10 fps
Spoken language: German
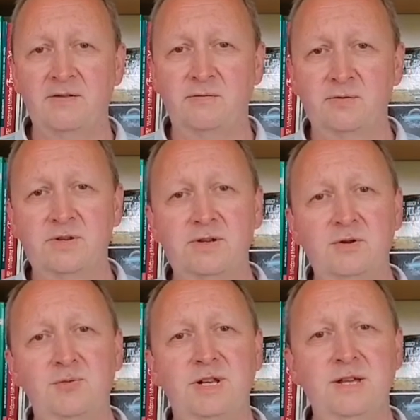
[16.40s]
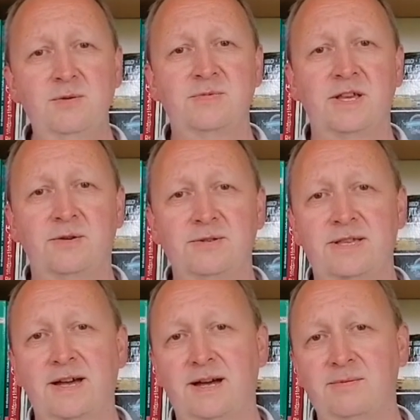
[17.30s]
Für unsere
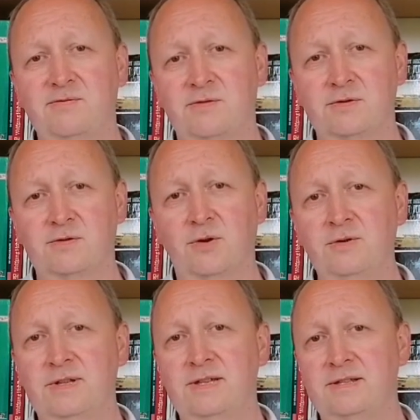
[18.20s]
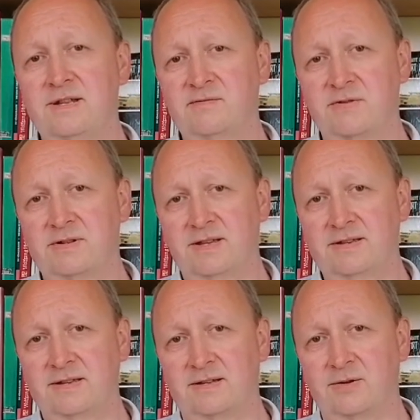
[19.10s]
Jubiläumsausgabe von Tolkien, der
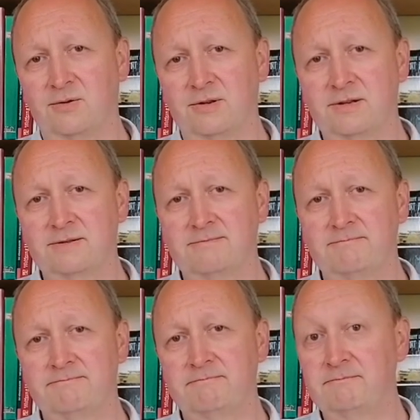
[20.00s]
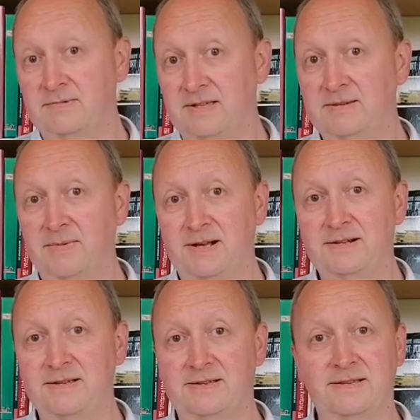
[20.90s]
Fantastic Talk,
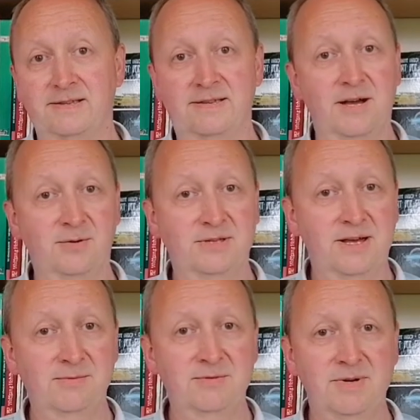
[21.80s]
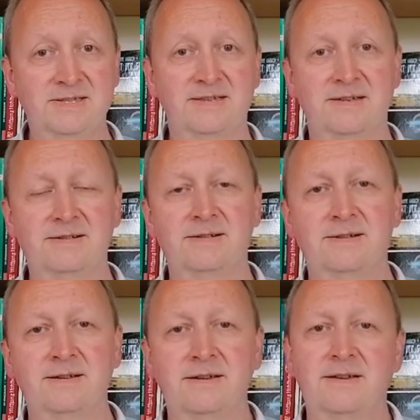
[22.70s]
diesmal ist es die Ausgabe Nummer 10,
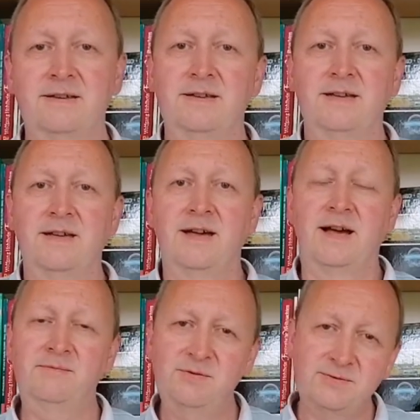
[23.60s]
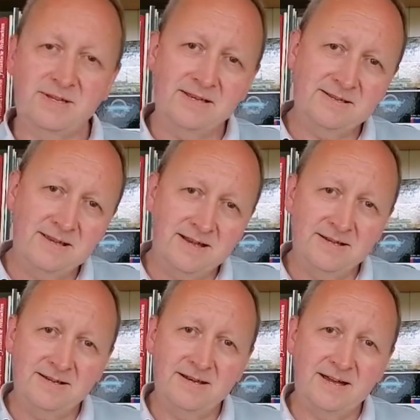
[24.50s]
haben wir uns Gäste
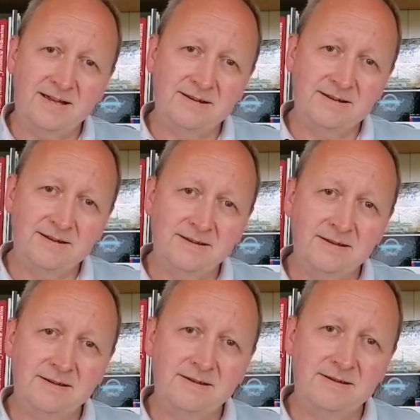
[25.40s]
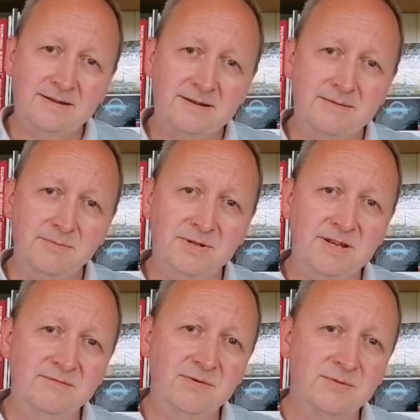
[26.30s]
eingeladen, mit
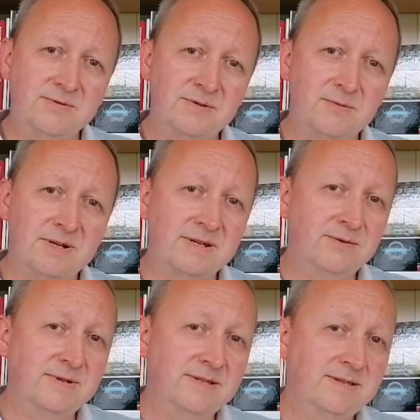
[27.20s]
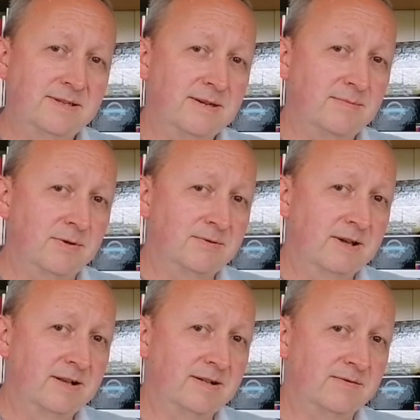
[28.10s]
denen wir uns über genau dieses Thema
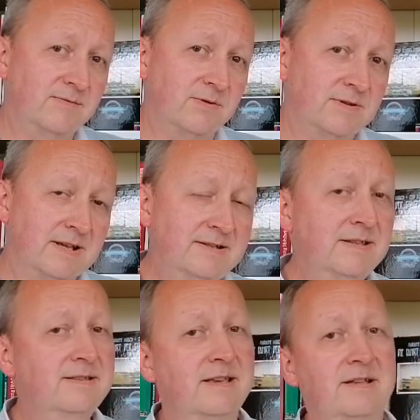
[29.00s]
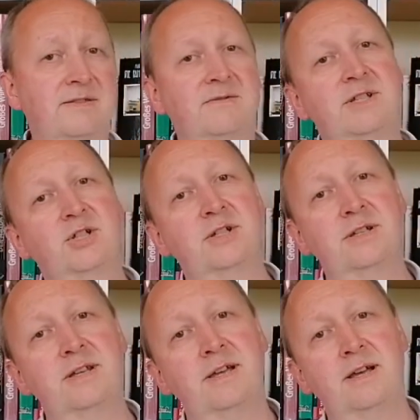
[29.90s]
unterhalten wollen. Hat die Science
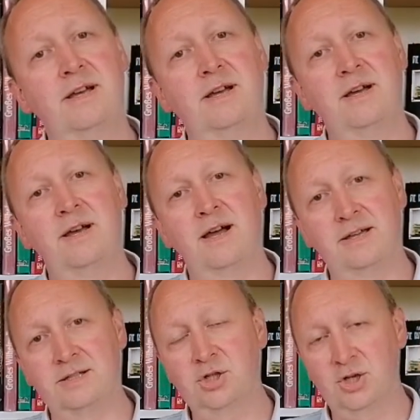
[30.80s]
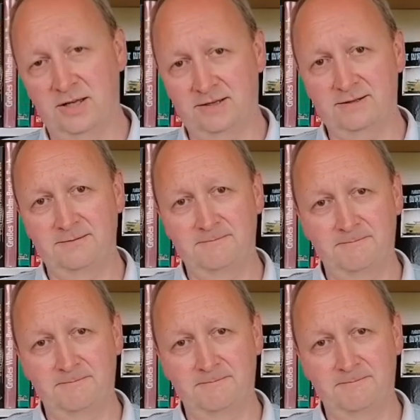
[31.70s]
Fiction ein Geschlecht.